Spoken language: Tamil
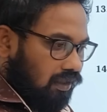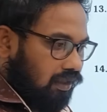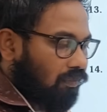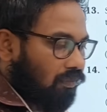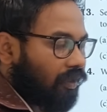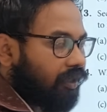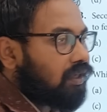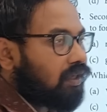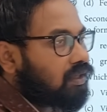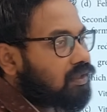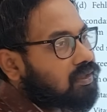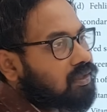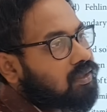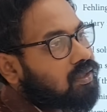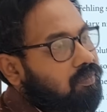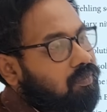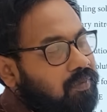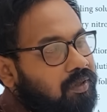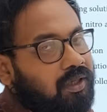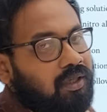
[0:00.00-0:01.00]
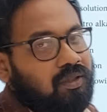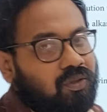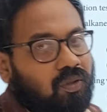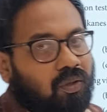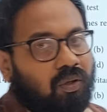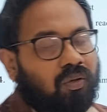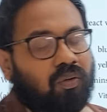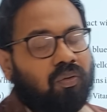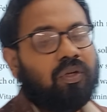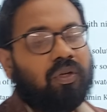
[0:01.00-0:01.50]
லிமிடேஷன் அப்படின்னு
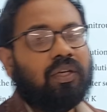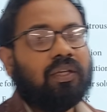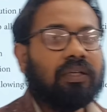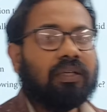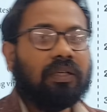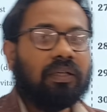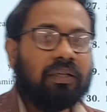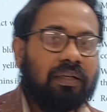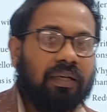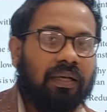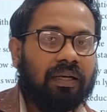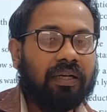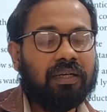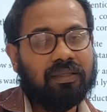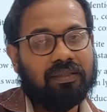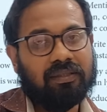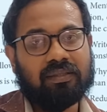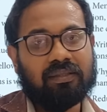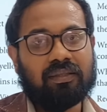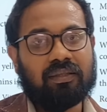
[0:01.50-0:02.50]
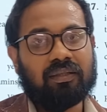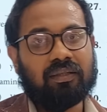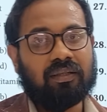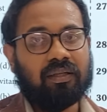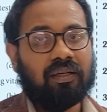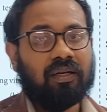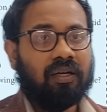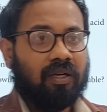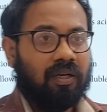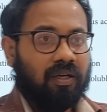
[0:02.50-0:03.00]
சொல்லக்கூடியது நிறைய லெசன்ஸ்
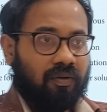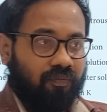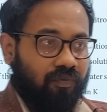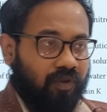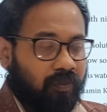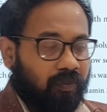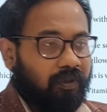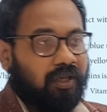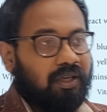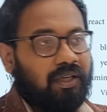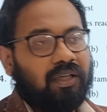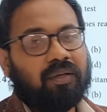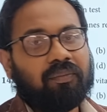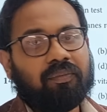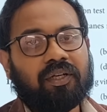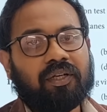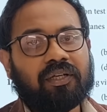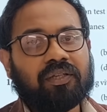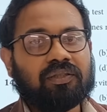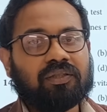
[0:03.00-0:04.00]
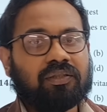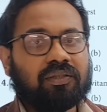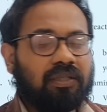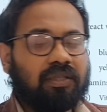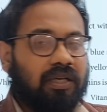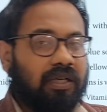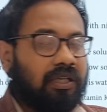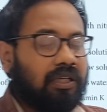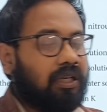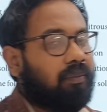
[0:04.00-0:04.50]
இருக்குது விபிடி லிமிடேஷன்
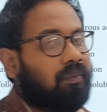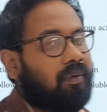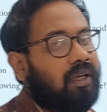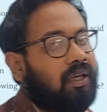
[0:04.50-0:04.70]
எலிங்கம்